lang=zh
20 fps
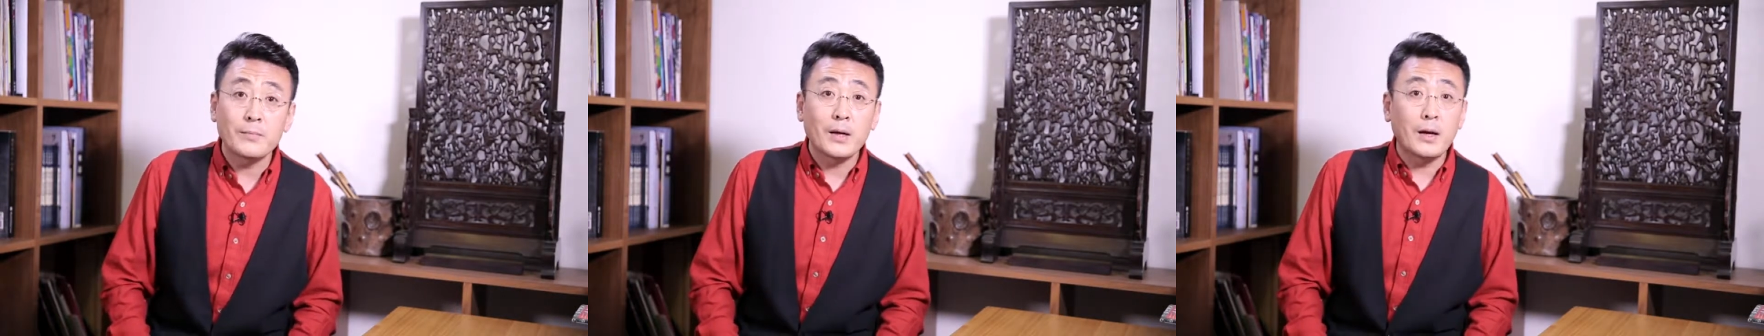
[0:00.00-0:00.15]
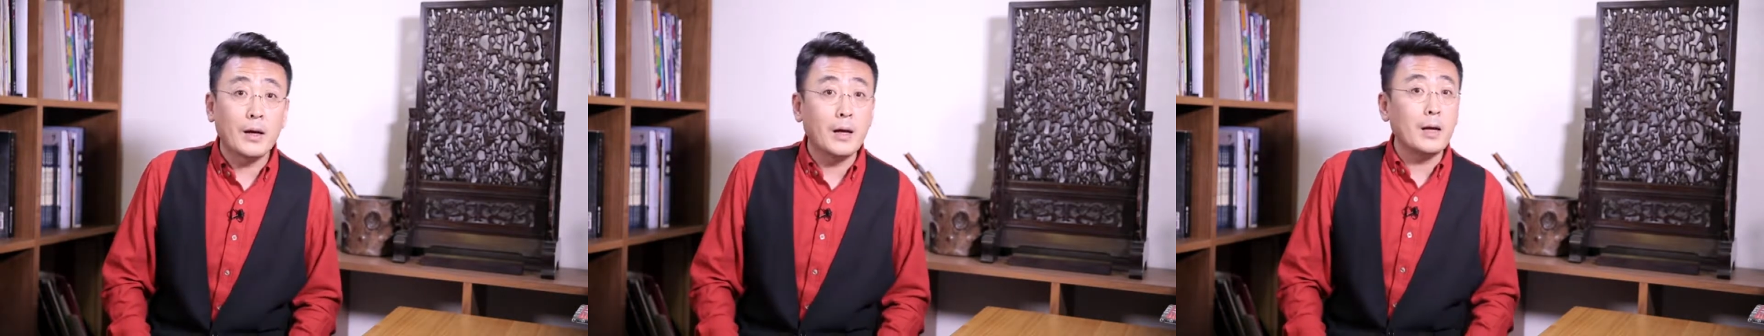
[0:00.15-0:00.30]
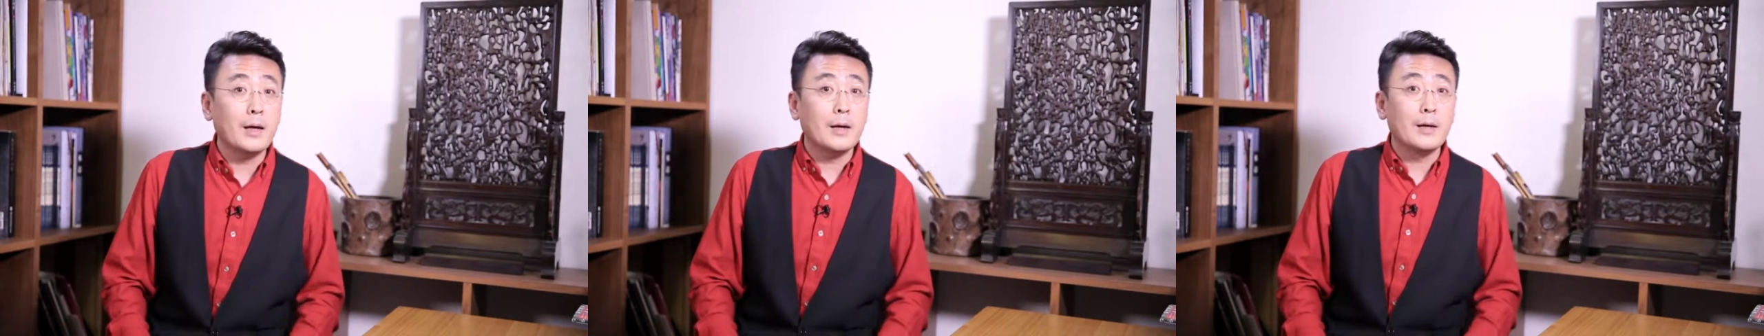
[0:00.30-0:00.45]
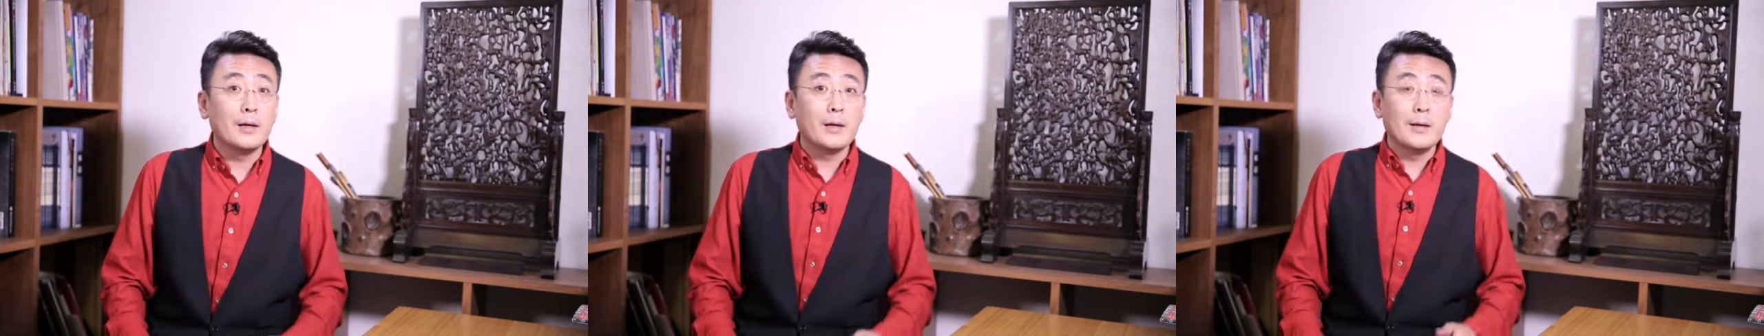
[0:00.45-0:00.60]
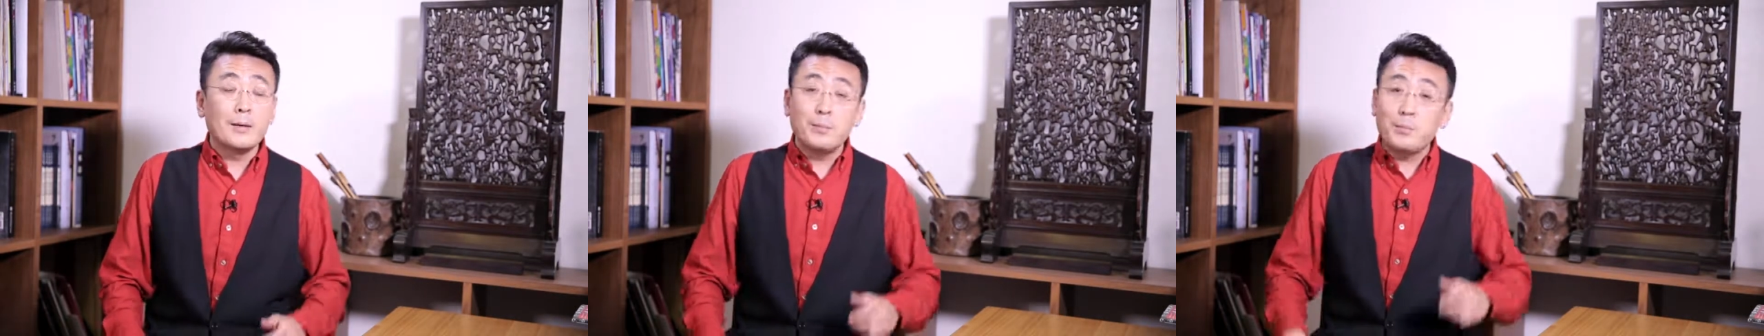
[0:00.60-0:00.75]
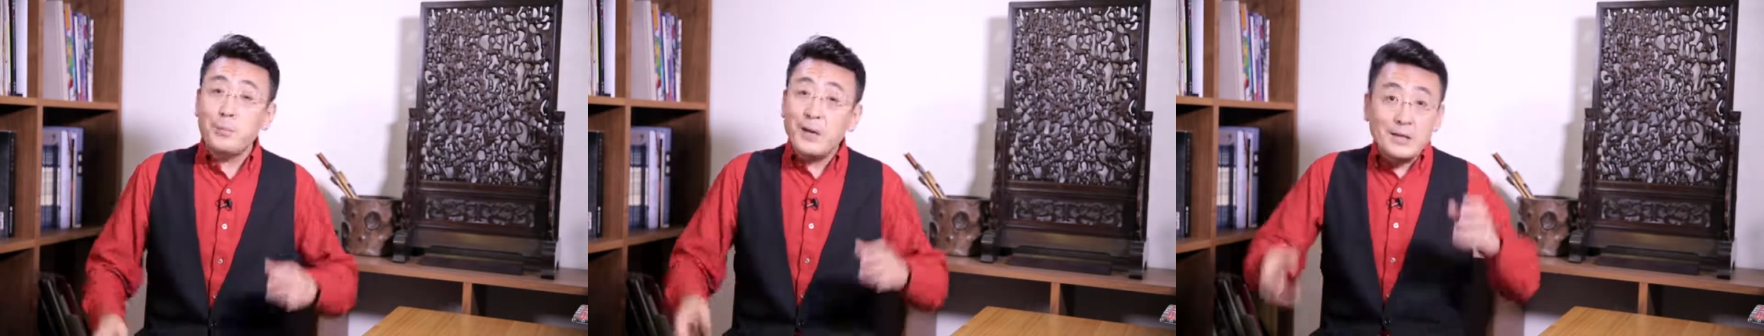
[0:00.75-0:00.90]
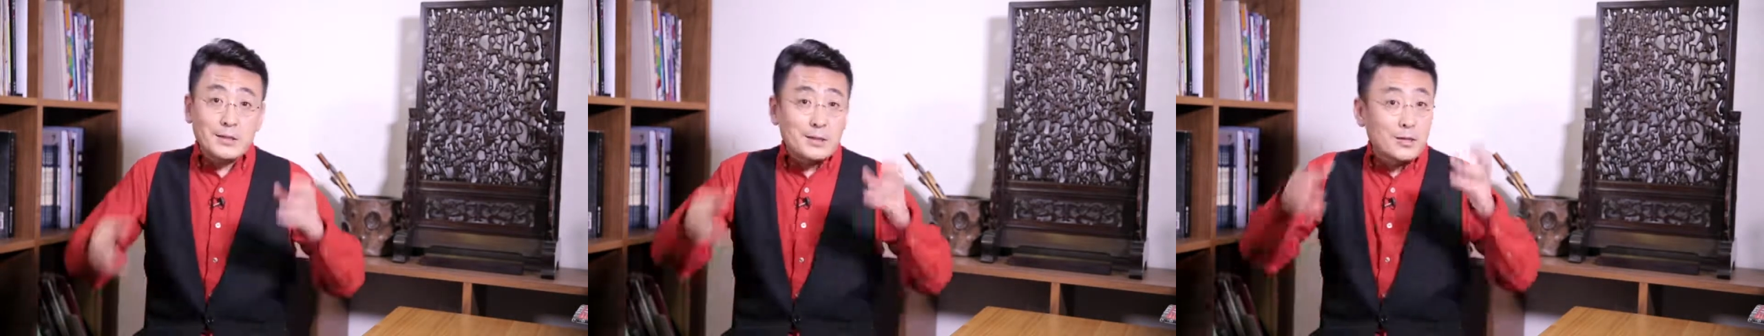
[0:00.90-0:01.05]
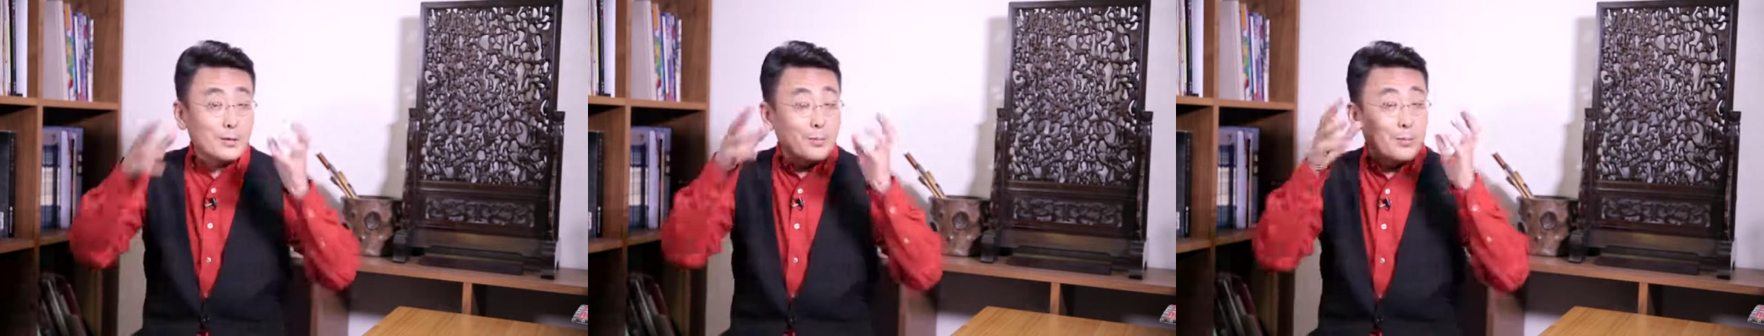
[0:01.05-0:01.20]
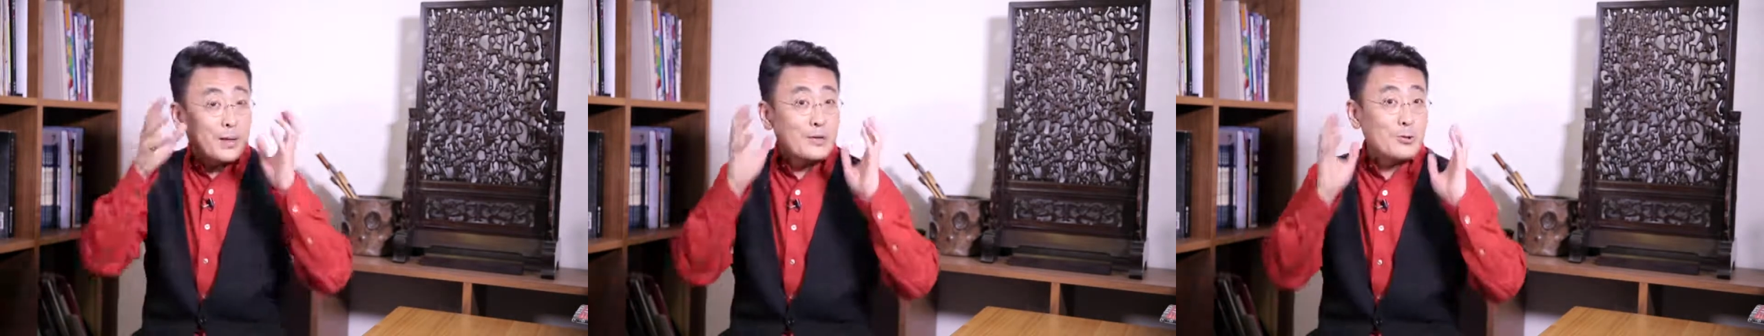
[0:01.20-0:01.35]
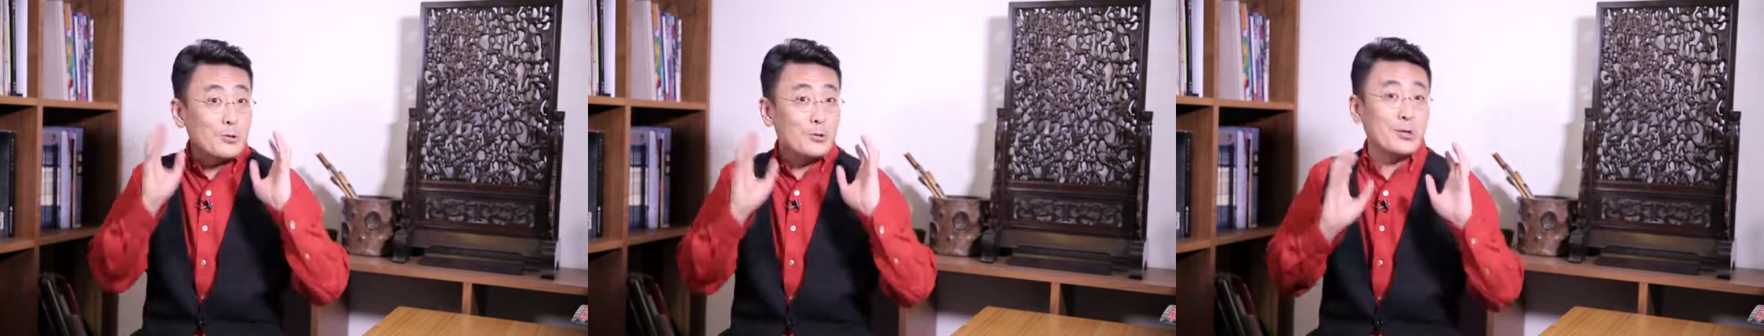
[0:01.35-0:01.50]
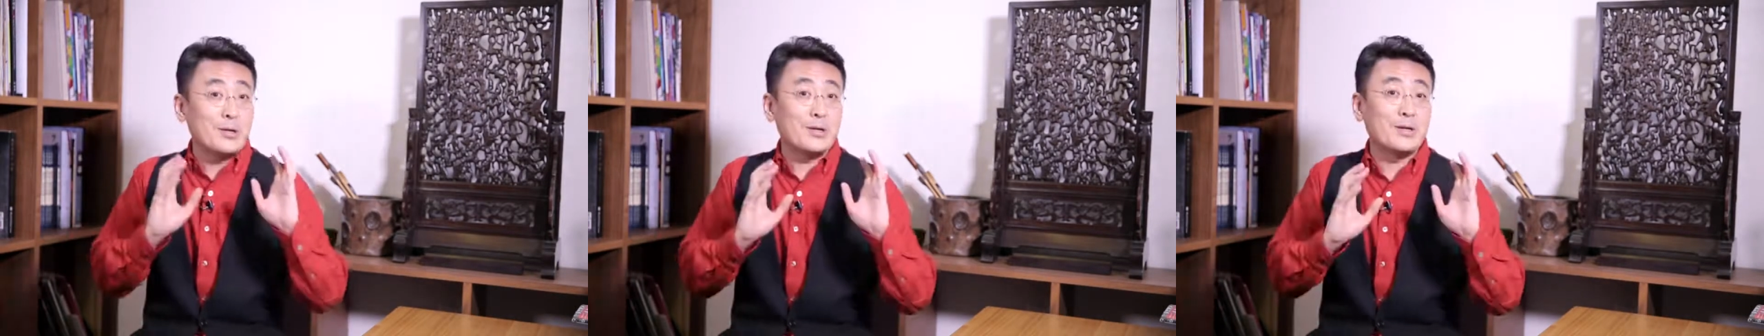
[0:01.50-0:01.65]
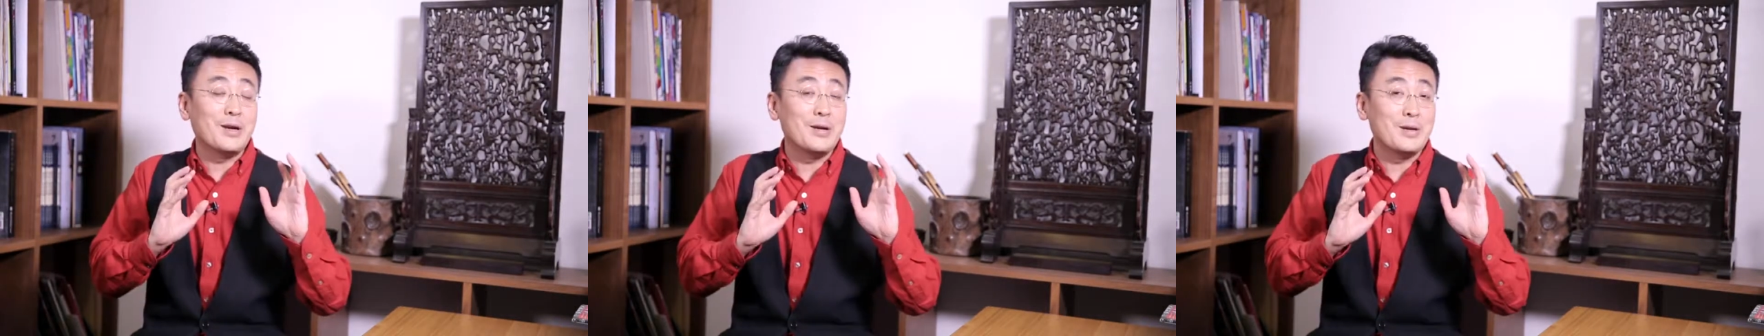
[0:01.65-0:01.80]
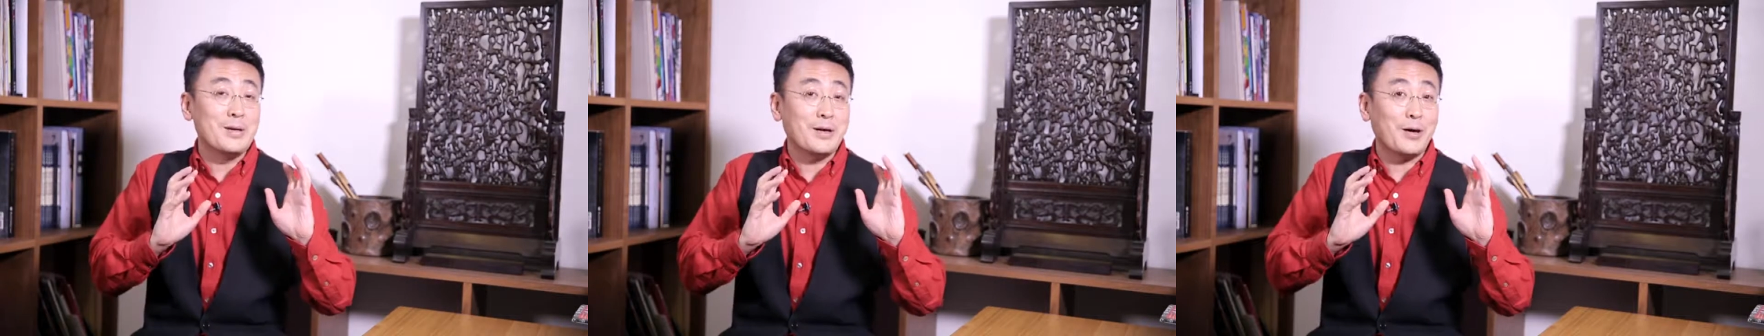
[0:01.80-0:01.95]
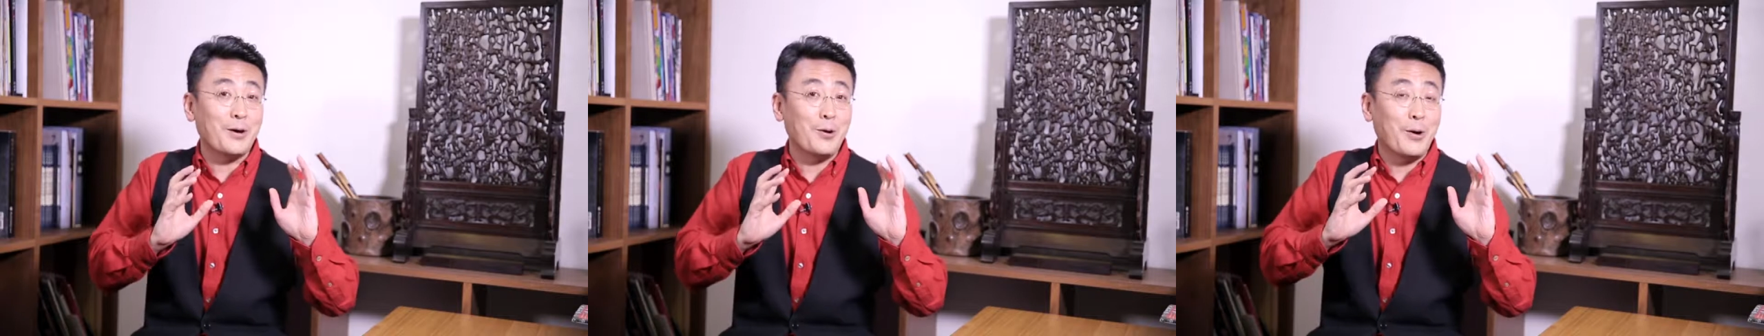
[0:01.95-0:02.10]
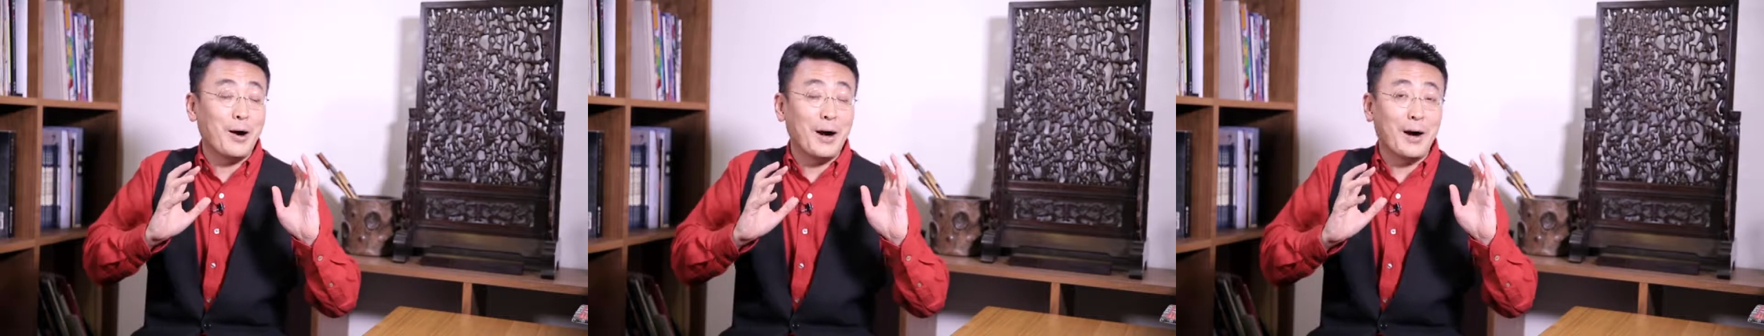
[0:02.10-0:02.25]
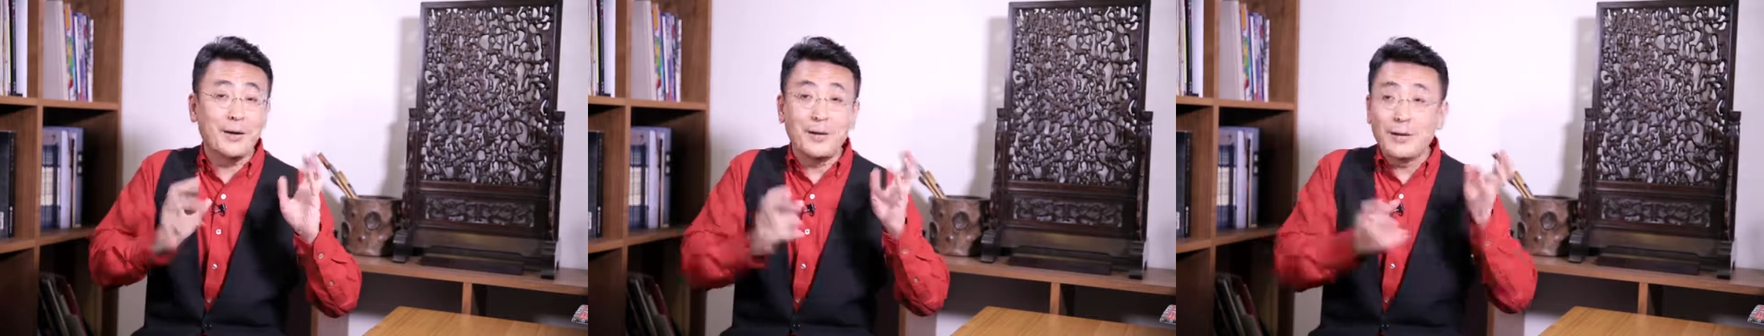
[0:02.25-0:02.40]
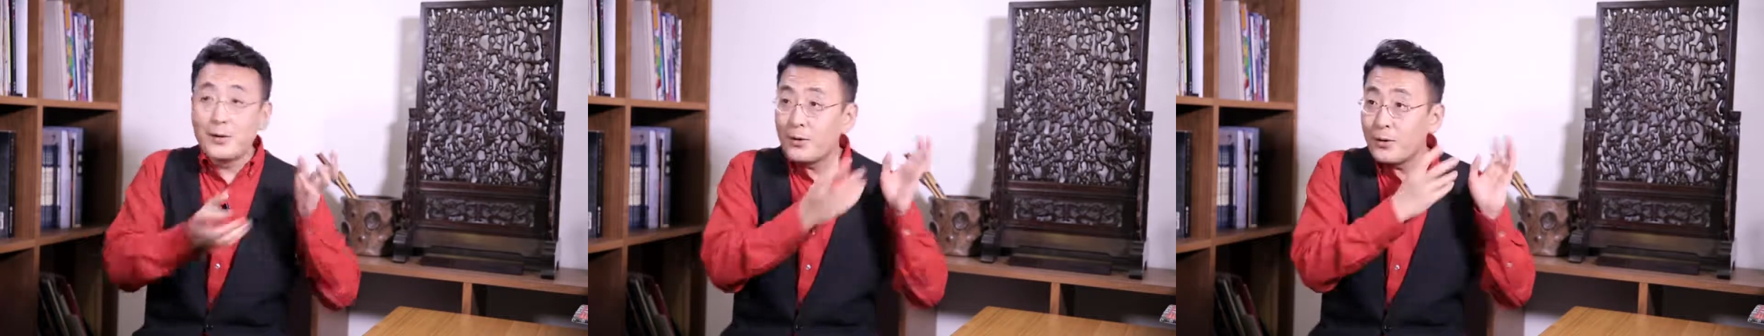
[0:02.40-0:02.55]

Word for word: 哎，变成美女这以后啊，